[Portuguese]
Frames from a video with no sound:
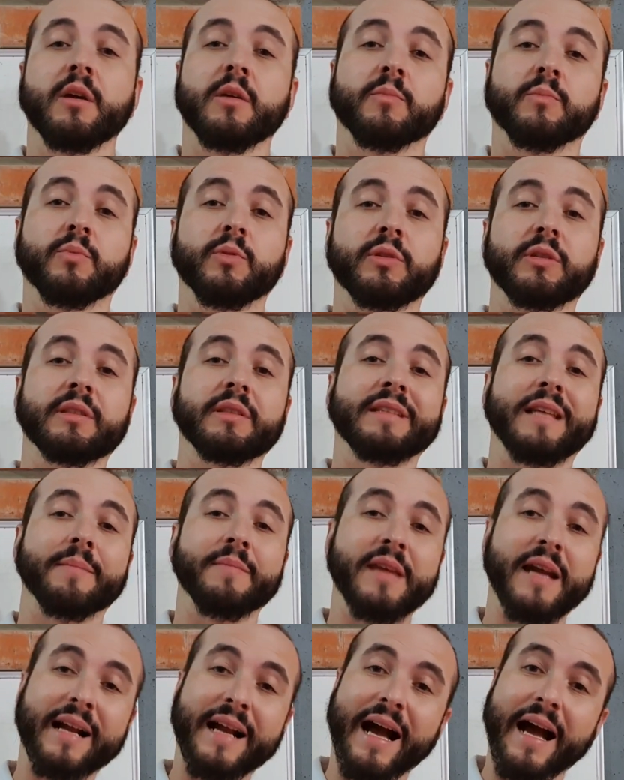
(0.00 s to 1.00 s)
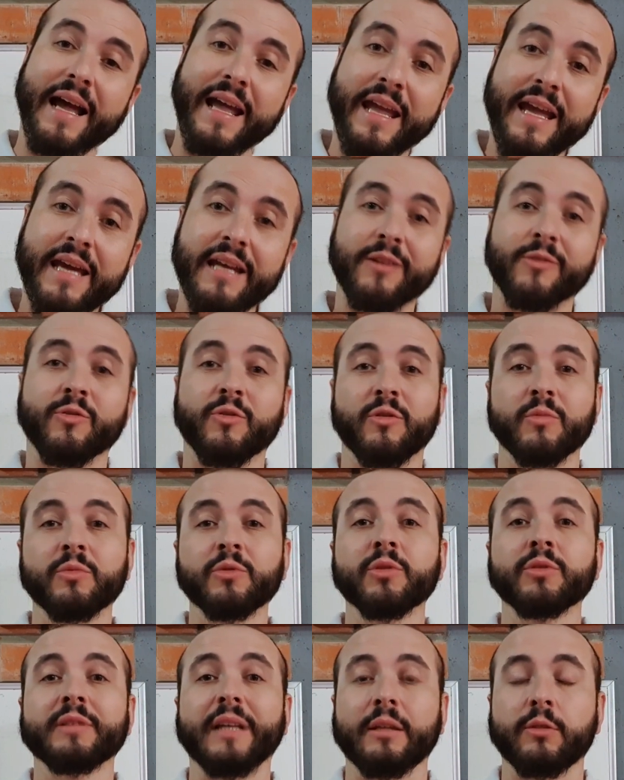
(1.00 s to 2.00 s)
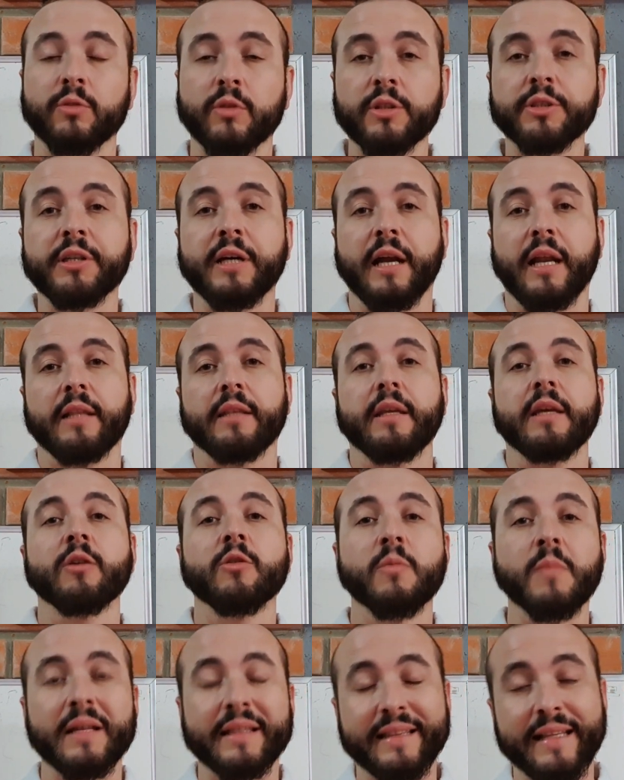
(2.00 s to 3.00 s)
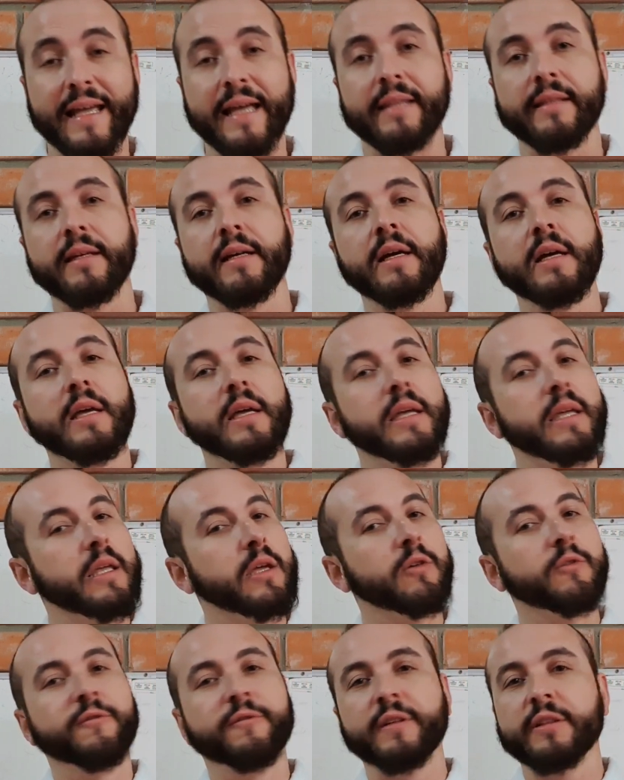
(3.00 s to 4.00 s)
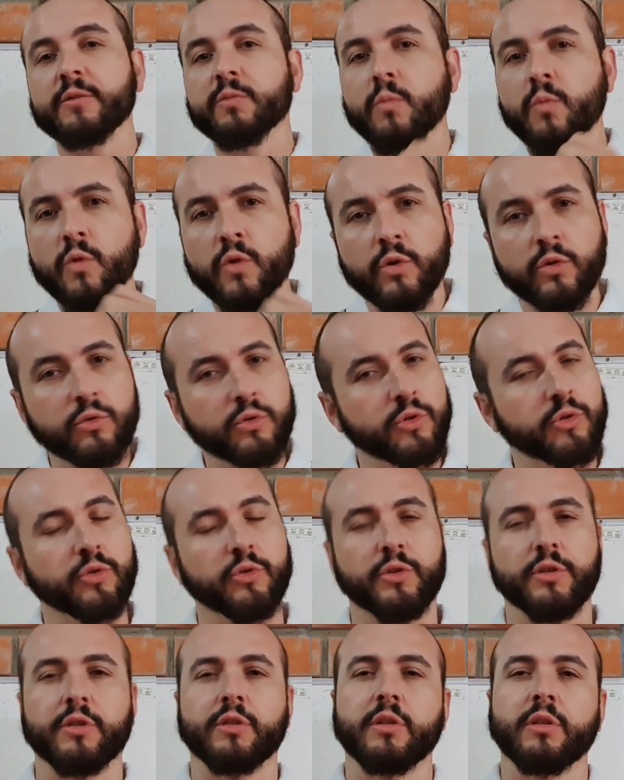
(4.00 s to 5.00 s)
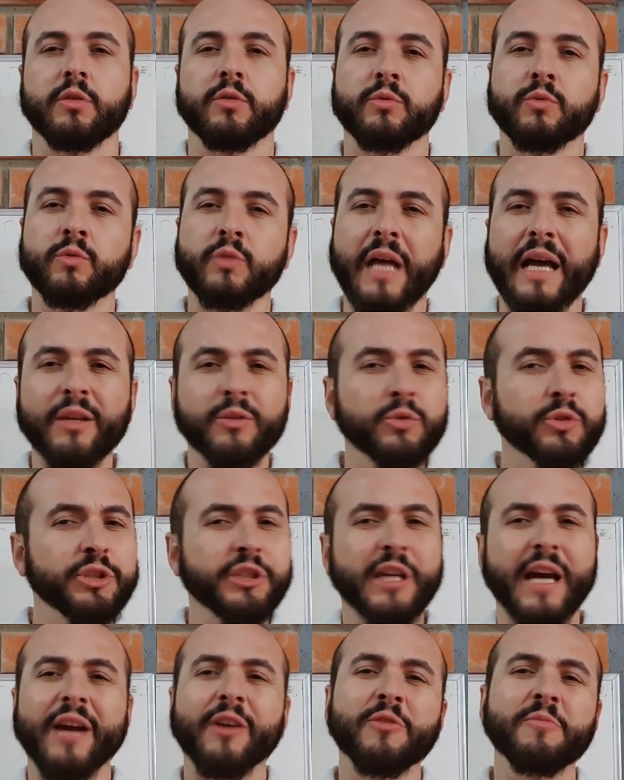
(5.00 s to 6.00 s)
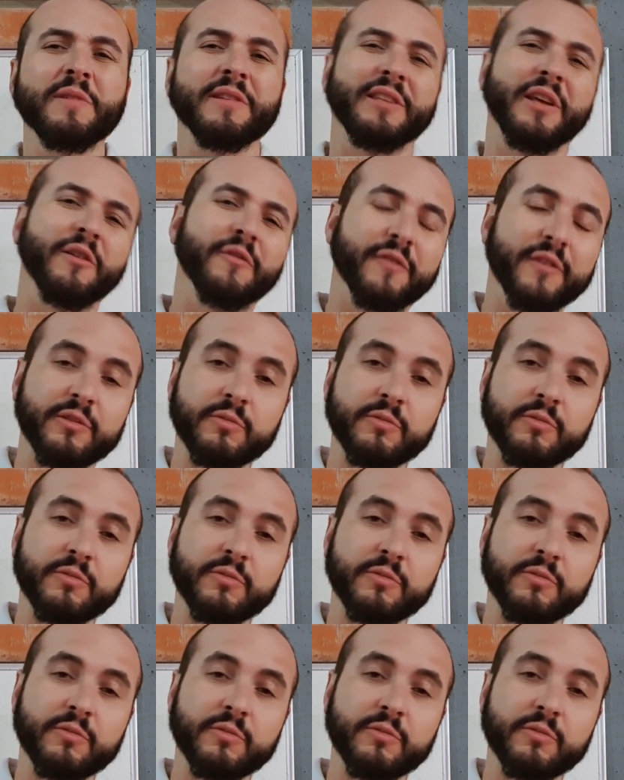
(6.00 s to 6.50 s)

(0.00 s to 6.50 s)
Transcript: porque na minha carreira como lutador de Karatê, como atleta, eu fiz muitos chutes. Na, no Shiai Comitê eu fiz